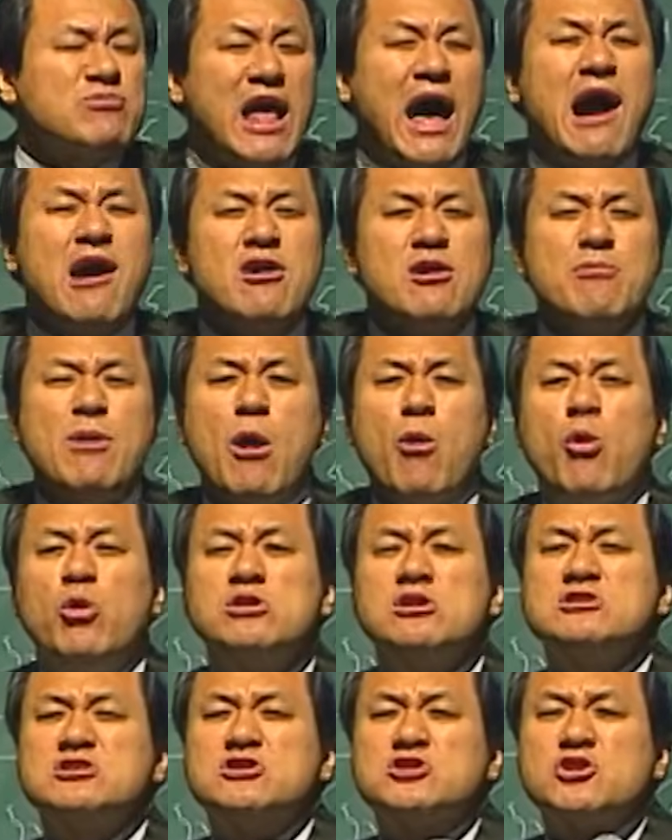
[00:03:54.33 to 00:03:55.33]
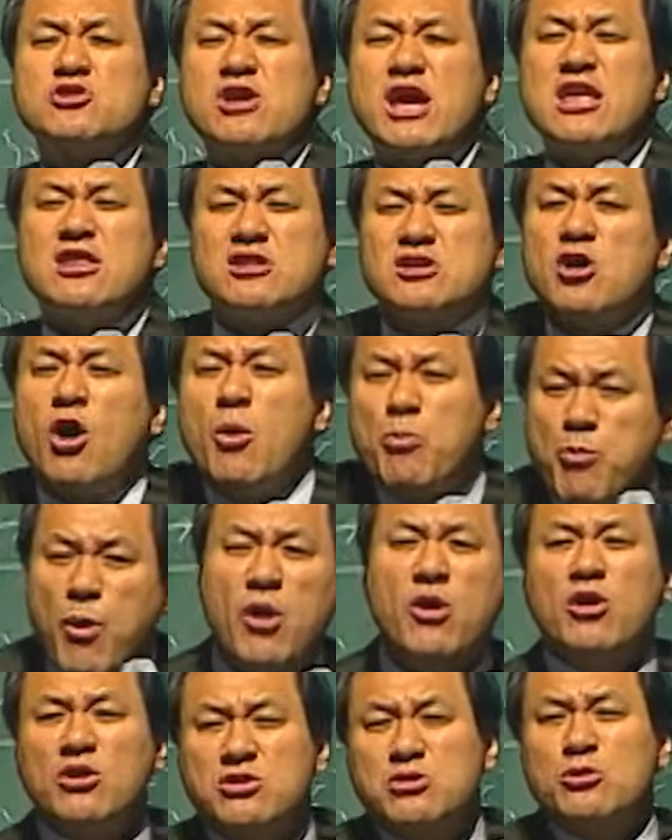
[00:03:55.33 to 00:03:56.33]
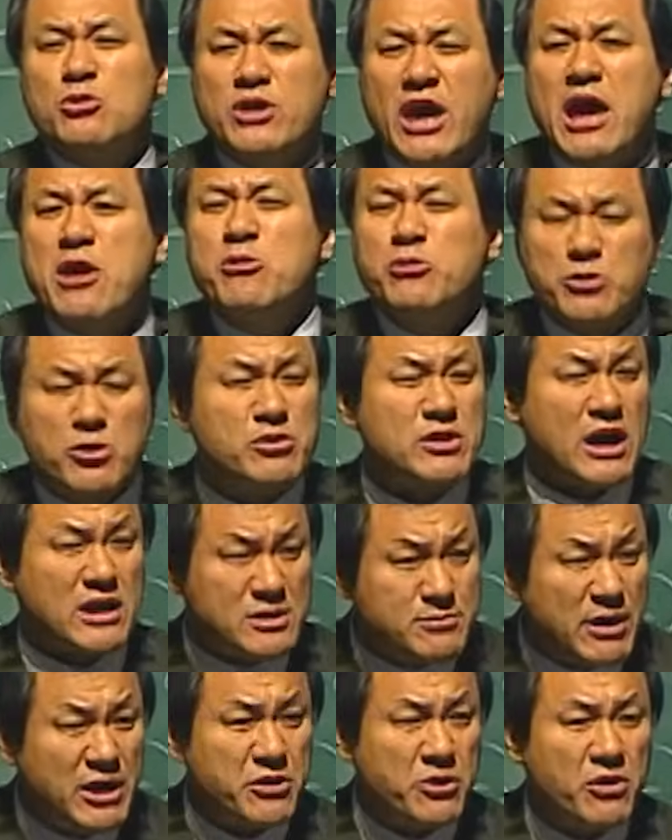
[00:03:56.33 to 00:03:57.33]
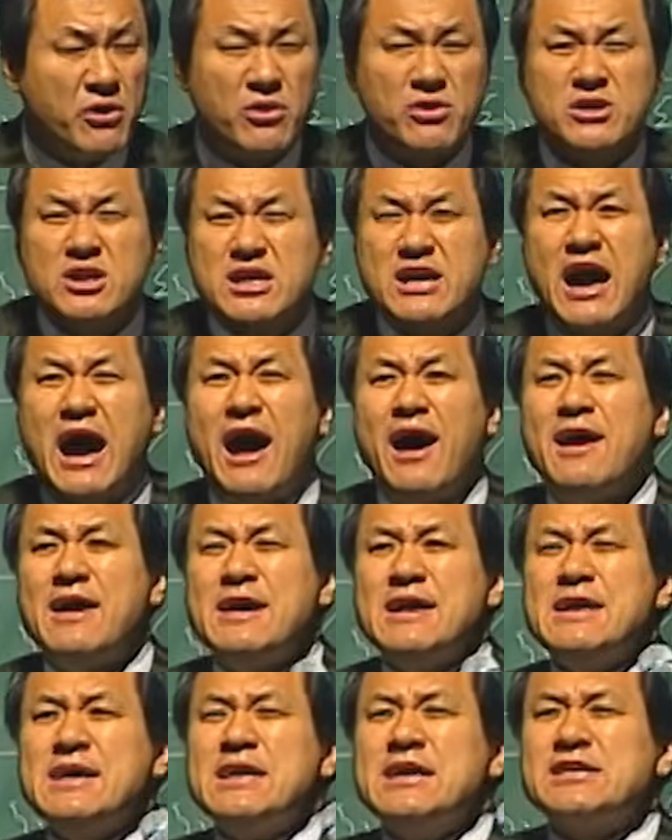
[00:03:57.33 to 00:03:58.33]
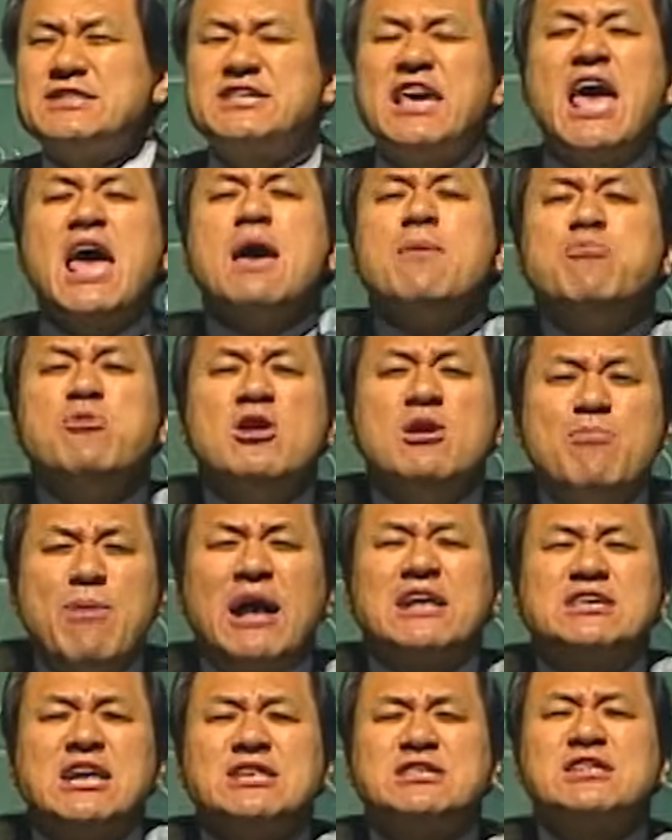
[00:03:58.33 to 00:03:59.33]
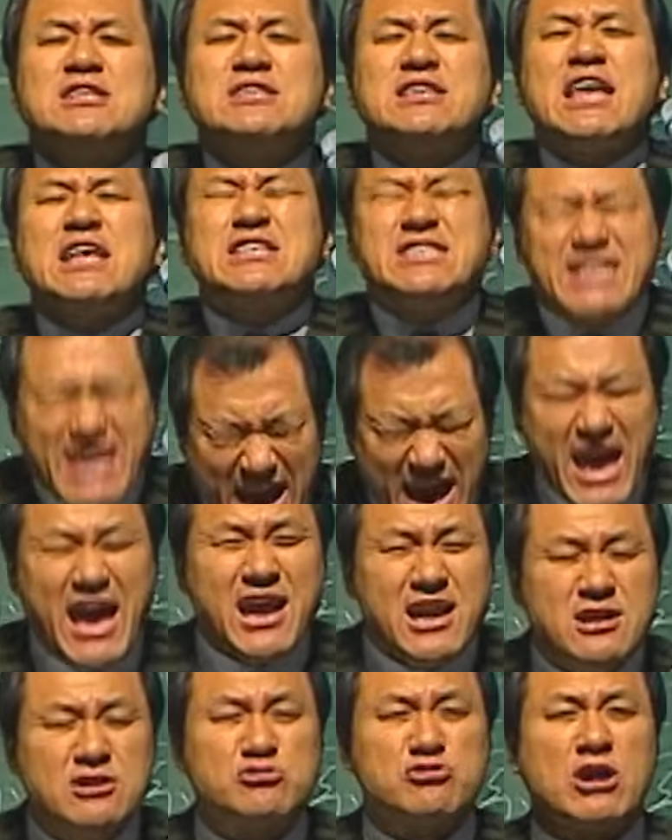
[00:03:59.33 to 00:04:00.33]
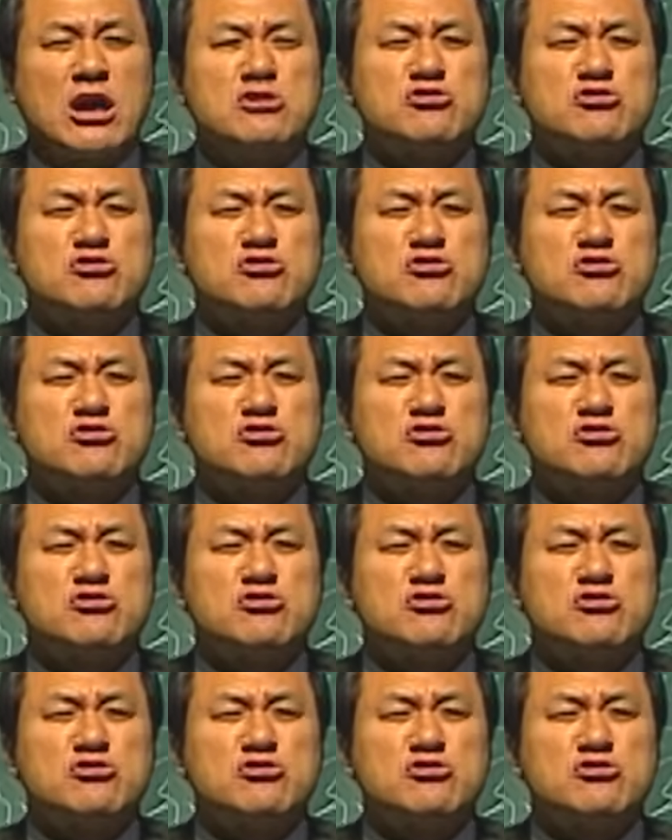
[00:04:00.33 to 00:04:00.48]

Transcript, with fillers: 다음에 오는 스트레이트 어퍼컷으로 KO 된다 그 말이요. 그러니까 잽을 맞았을 때 제일 중요